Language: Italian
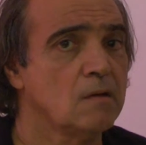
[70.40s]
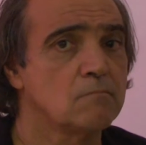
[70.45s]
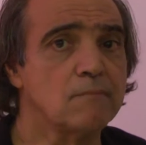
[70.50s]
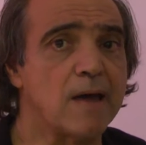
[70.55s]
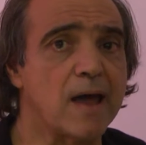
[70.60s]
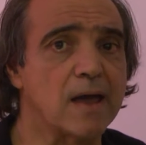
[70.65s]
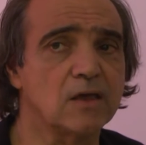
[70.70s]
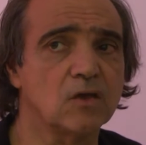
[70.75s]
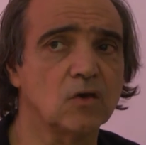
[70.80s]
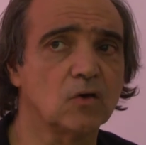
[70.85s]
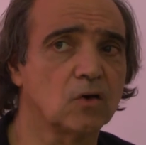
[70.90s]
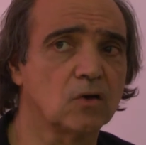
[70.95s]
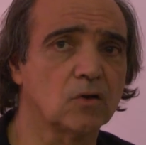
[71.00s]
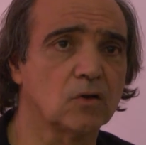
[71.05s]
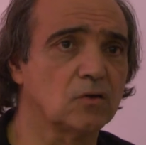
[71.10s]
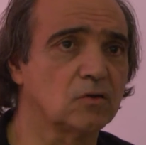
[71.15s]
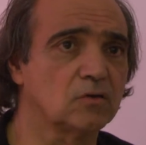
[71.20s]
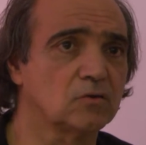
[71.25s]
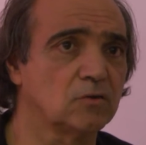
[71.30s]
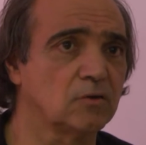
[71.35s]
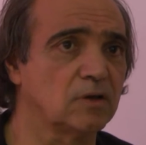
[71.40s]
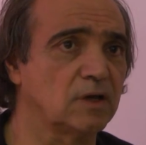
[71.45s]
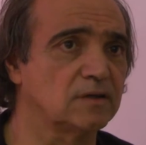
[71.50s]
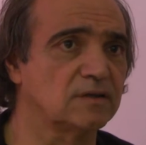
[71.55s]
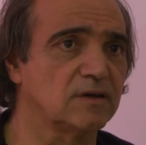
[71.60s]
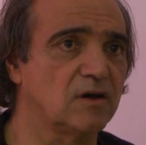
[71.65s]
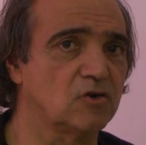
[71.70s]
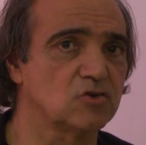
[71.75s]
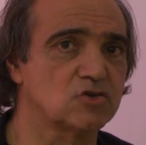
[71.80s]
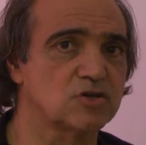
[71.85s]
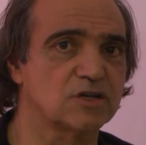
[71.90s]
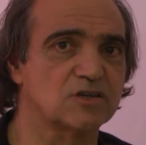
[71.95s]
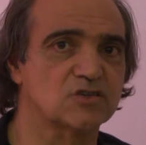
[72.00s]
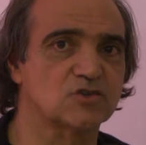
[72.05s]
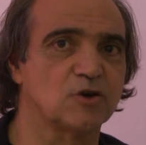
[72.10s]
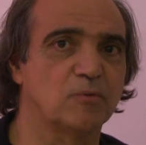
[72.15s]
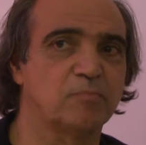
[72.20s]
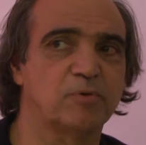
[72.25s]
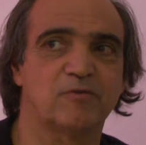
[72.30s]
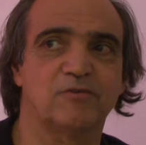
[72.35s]
Ma io non è da oggi che
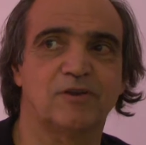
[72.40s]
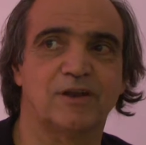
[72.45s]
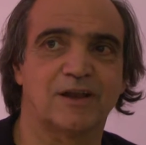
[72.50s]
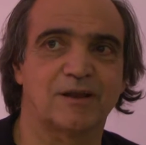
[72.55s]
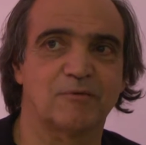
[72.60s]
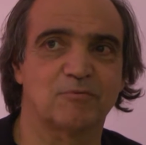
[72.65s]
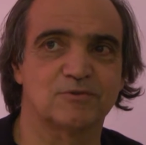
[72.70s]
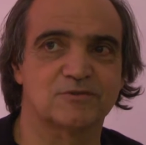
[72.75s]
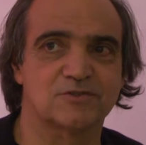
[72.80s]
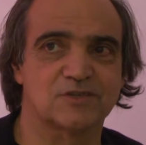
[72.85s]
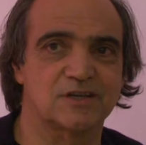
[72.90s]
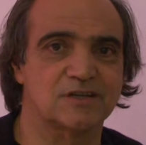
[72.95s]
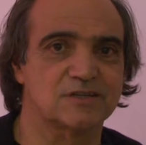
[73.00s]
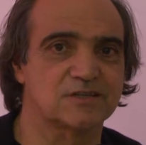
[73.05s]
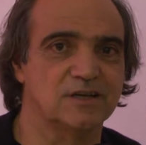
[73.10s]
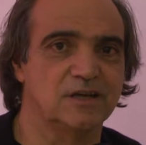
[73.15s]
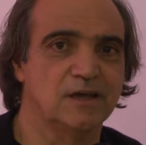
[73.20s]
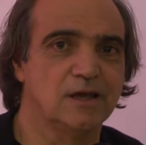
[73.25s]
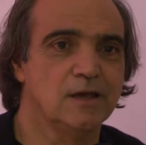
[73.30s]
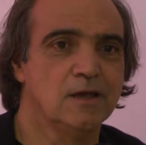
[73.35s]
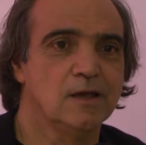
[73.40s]
scopro i vini abruzzesi,